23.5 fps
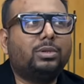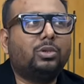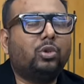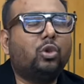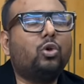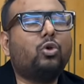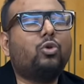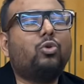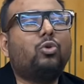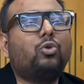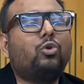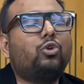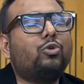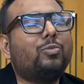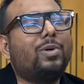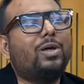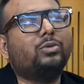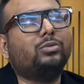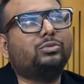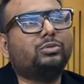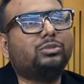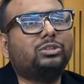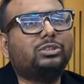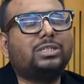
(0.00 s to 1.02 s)
লক্ষ লক্ষ
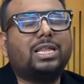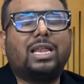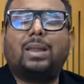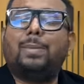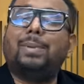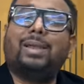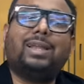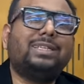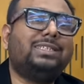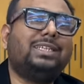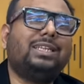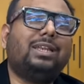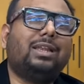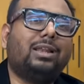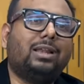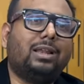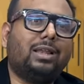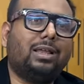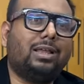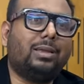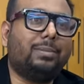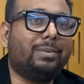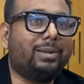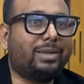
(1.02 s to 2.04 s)
মানুষ তারা আমাকে চিনে না
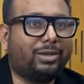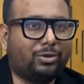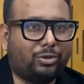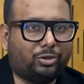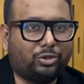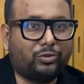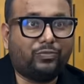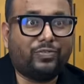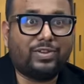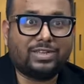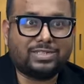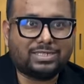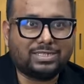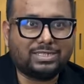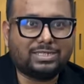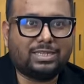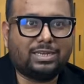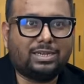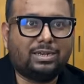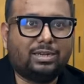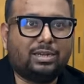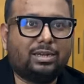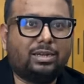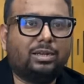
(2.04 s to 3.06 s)
আমাকে হয়তো ফেসে
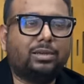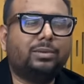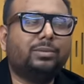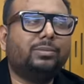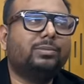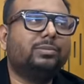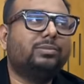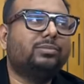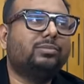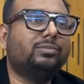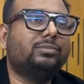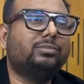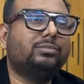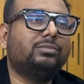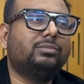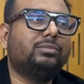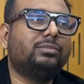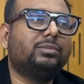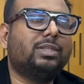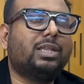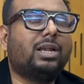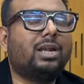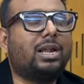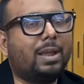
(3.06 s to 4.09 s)
চিনে না
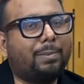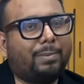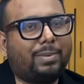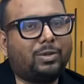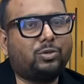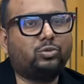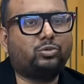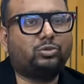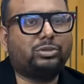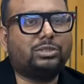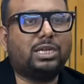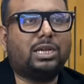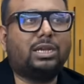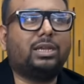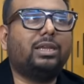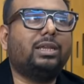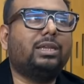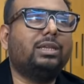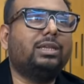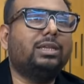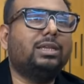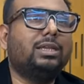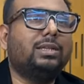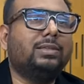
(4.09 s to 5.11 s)
তারা নামটা শুধু জানে
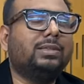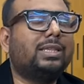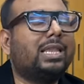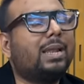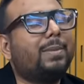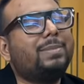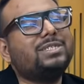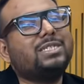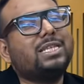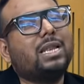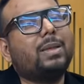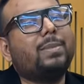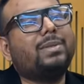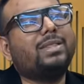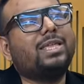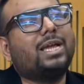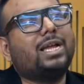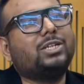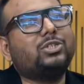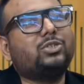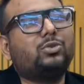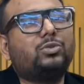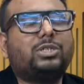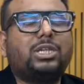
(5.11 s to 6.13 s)
তারা আমার সিনেমা
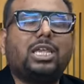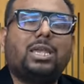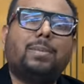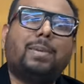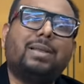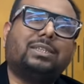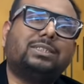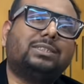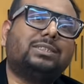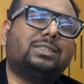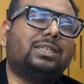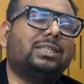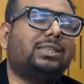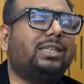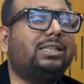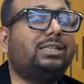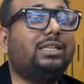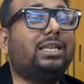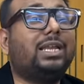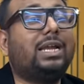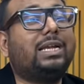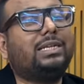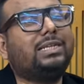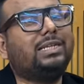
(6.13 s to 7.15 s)
দেখার জন্য সেই বাসা থেকে তিন
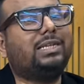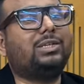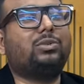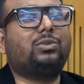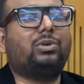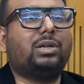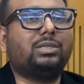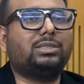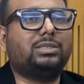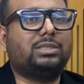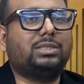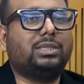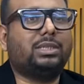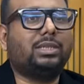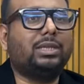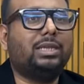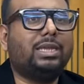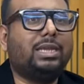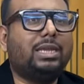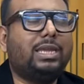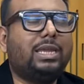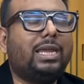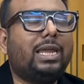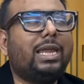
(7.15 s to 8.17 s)
দিন আগে টিকিট করে রাখছে
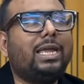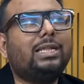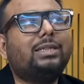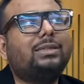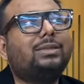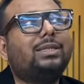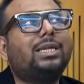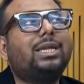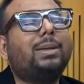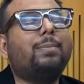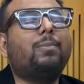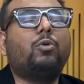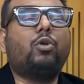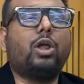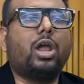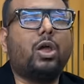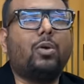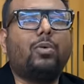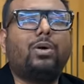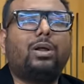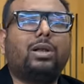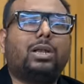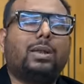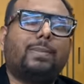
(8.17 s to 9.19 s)
এর থেকে বড়
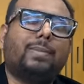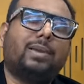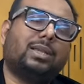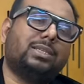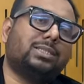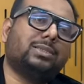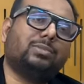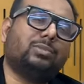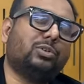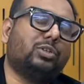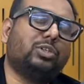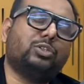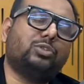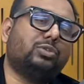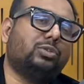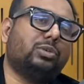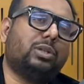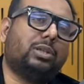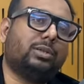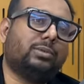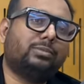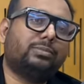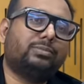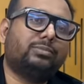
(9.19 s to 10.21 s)
অ্যাওয়ার্ড আমার কাছে কোনো কিছু
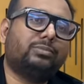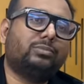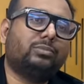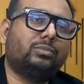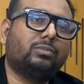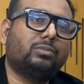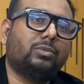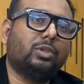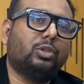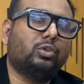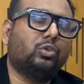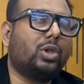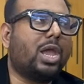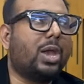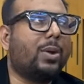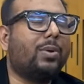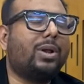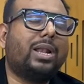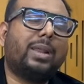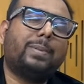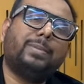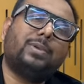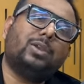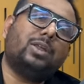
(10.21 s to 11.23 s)
না তো
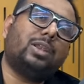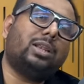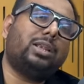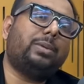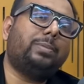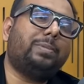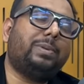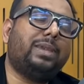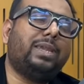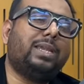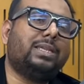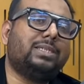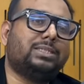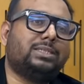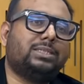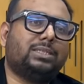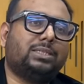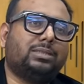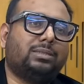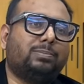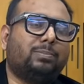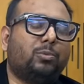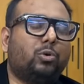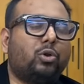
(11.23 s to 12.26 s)
অ্যাওয়ার্ড আমি অলরেডি পেয়ে গেছি
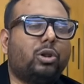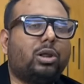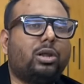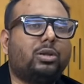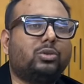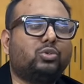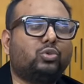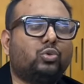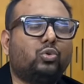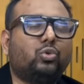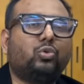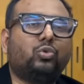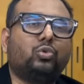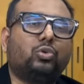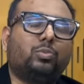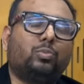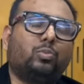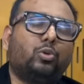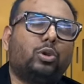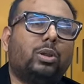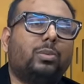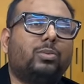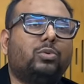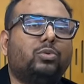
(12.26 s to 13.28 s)
পরাণ সুরঙ্গ
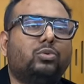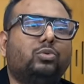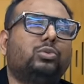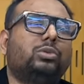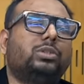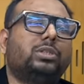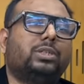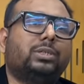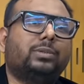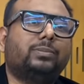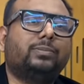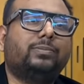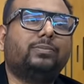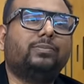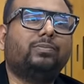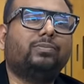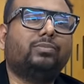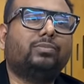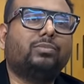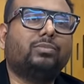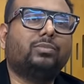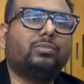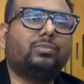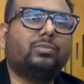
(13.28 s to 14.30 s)
পোরামন দুইতে
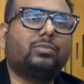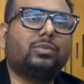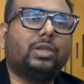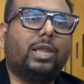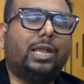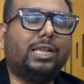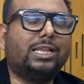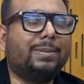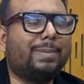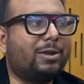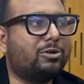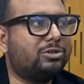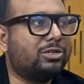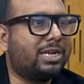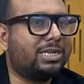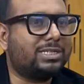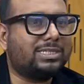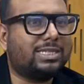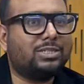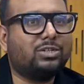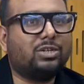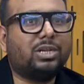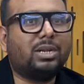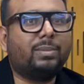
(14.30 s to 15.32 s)
এই যে মানুষ
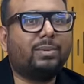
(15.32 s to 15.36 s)
রাস্তা যখন